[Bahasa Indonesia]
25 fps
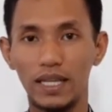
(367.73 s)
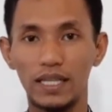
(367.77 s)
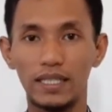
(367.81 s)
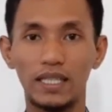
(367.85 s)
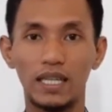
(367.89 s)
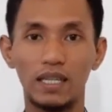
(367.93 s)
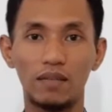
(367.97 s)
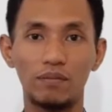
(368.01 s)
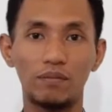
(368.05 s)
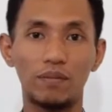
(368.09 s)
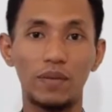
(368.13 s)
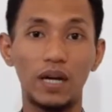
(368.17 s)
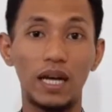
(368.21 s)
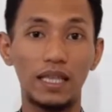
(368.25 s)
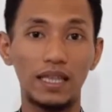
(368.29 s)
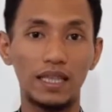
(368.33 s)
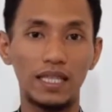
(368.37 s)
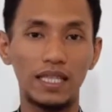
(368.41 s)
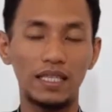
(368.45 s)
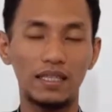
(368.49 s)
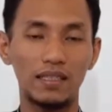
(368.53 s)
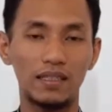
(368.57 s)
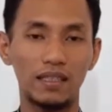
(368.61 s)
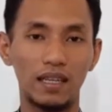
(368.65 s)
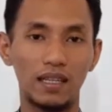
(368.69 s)
dan
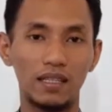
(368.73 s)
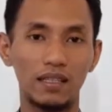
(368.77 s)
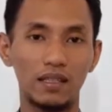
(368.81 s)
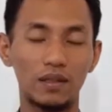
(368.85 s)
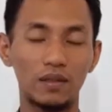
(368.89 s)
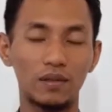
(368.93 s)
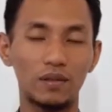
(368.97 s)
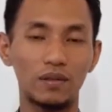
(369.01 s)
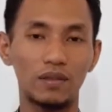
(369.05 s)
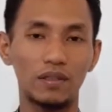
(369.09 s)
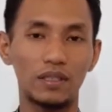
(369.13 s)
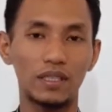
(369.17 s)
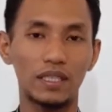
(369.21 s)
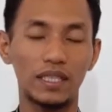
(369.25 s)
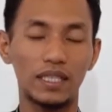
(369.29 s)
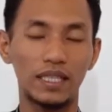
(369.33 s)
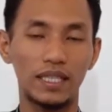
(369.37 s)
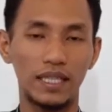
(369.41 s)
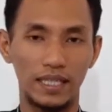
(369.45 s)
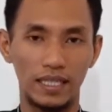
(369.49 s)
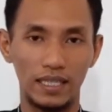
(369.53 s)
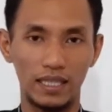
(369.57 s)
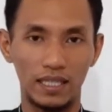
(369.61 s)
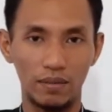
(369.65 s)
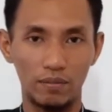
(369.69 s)
batin yaitu
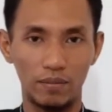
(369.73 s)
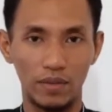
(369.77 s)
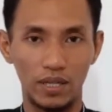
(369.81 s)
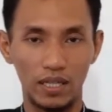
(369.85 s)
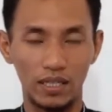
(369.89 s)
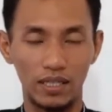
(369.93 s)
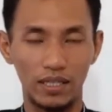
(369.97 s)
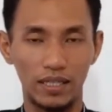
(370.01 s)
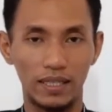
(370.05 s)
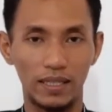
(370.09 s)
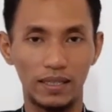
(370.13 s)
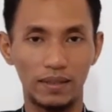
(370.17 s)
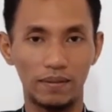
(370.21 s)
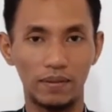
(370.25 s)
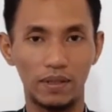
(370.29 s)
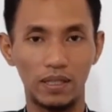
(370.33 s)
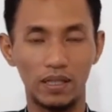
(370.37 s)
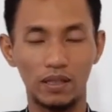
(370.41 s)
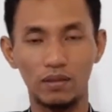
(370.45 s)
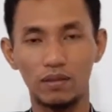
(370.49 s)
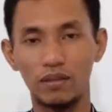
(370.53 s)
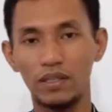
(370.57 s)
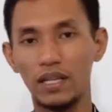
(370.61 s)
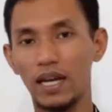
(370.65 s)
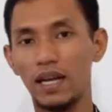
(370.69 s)
keintiman
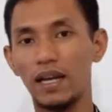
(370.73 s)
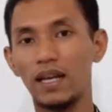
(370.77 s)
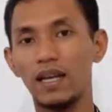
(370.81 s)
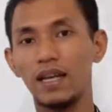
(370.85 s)
gitu ya.